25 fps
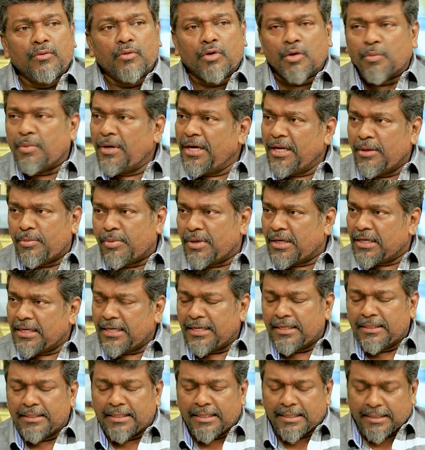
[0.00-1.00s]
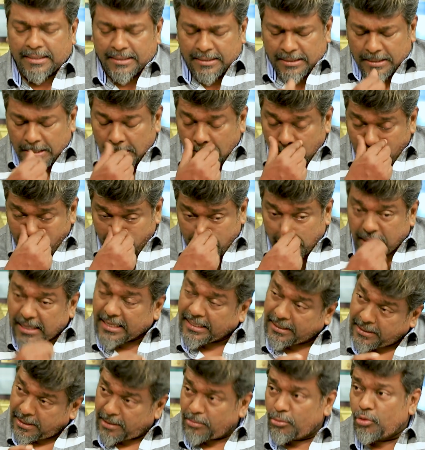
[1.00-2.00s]
ஒர்க் பண்ணியிருப்பாங்களான்னு தெரியாது
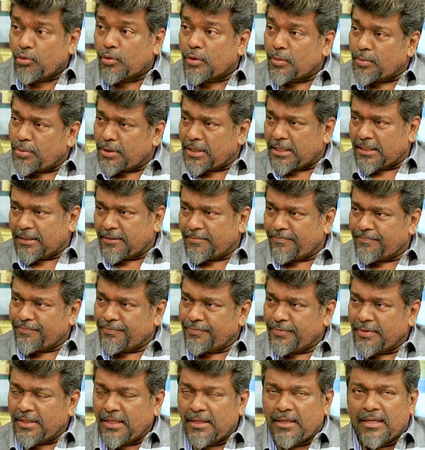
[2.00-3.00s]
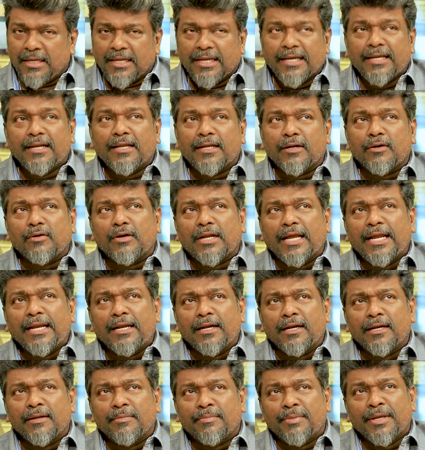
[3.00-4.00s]
ஆனால் எல்லாருமே ஒர்க் பண்ணாங்க எல்லாருக்கும்
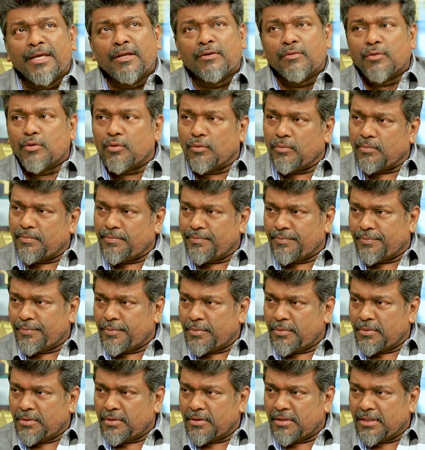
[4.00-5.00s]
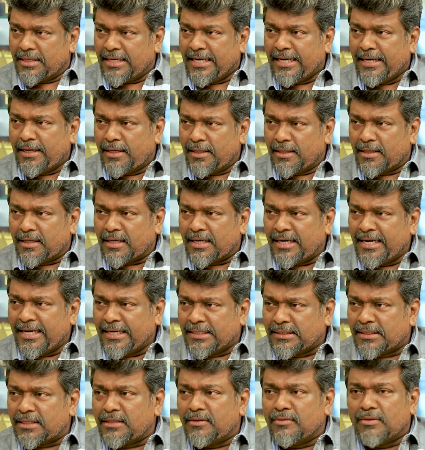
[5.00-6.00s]
டைட்டிலில் பேர் வரும் எண்டு
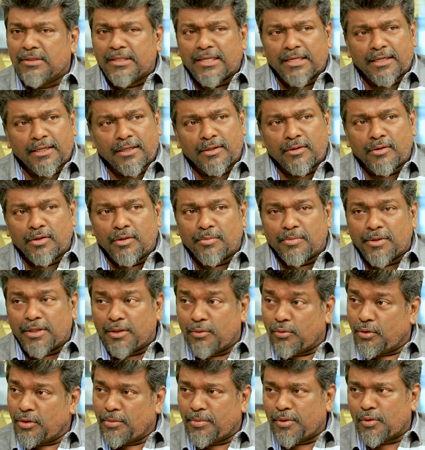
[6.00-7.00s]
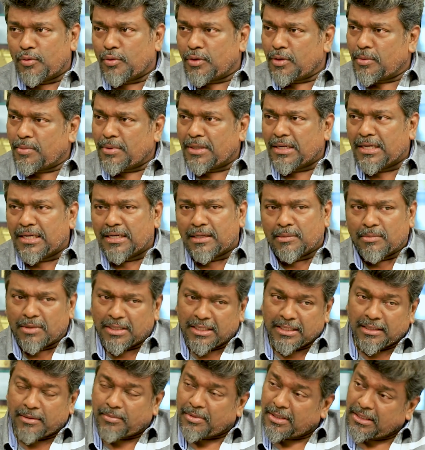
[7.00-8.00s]
கிரெடிட்ஸில் வந்து எல்லாருடைய பேர் இவ்வளோ பேர் ஒர்க் பண்ணாங்க
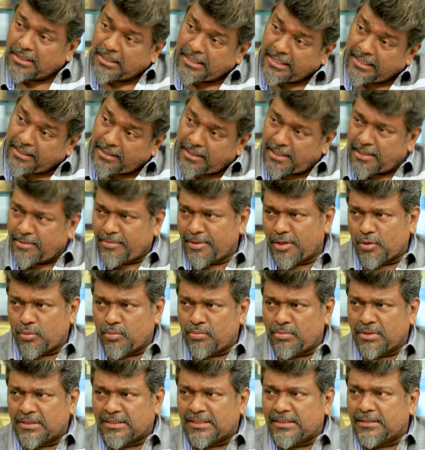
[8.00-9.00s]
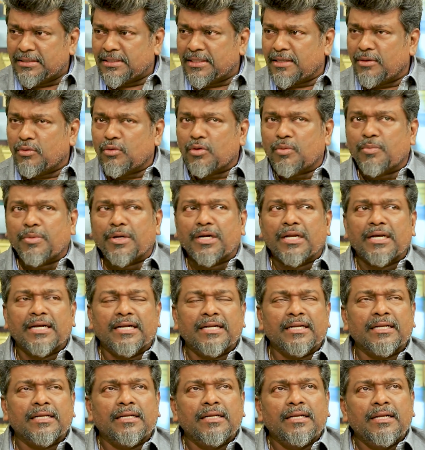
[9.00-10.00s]
பட் இந்த படத்தில் எல்லாருமே ரொம்ப சின்சியராக ஒர்க்
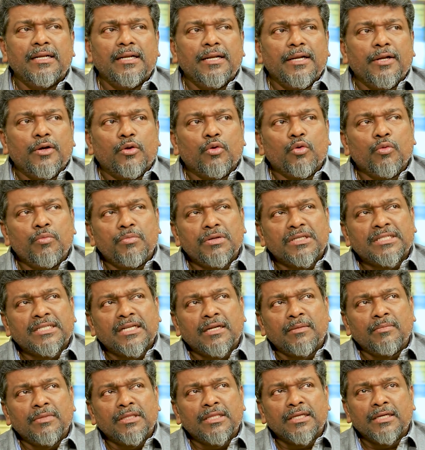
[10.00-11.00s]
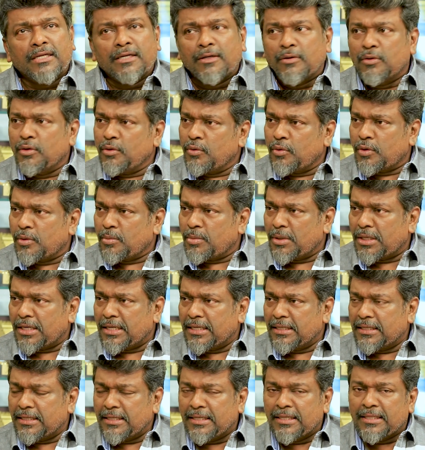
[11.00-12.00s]
பண்ணாங்க ரொம்ப சிரமத்துக்கு நடுவில் ஒர்க்
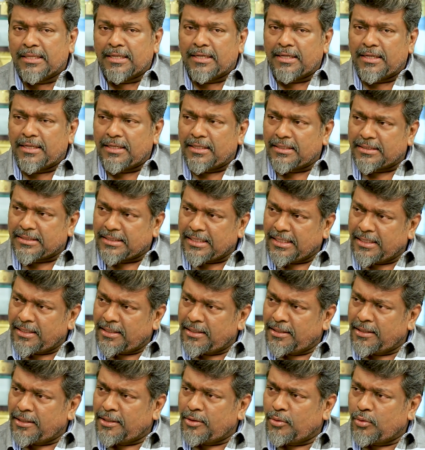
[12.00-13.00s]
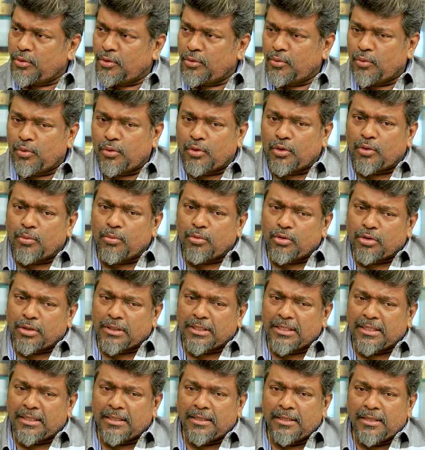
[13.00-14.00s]
பண்ணாங்க இதெல்லாம் சேர்ந்த ஒரு
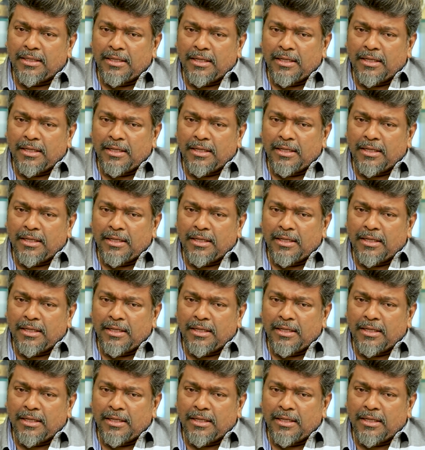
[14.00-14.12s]
ஒட்டுமொத்த